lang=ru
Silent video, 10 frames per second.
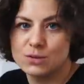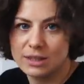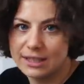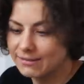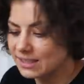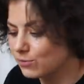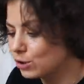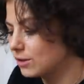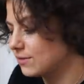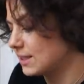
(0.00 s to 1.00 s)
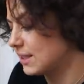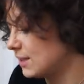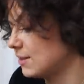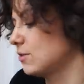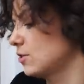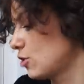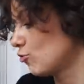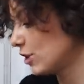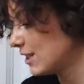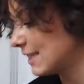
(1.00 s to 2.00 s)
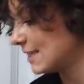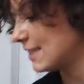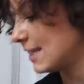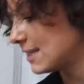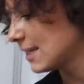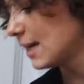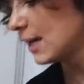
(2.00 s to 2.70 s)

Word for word: сюда наливать воду, и все животные здесь